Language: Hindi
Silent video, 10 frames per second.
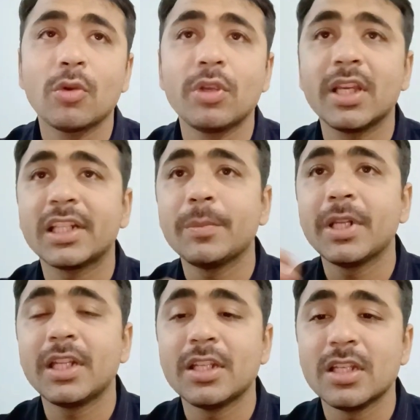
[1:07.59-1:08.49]
कोई कहता है
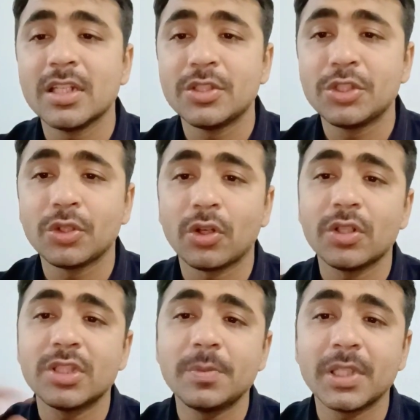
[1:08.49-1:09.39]
मैंने
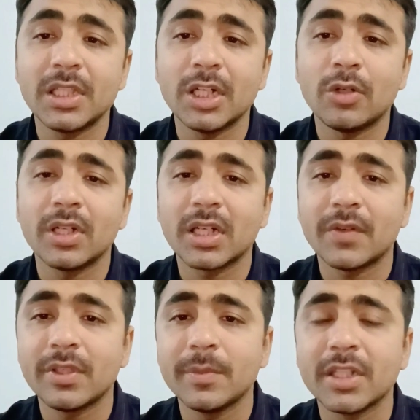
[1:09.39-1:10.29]
जियोलॉजी में किया हुआ है
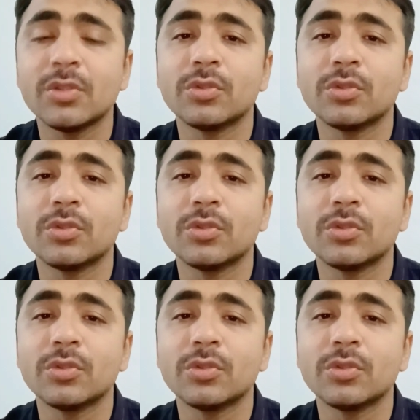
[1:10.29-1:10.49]
काफ़ी मेरे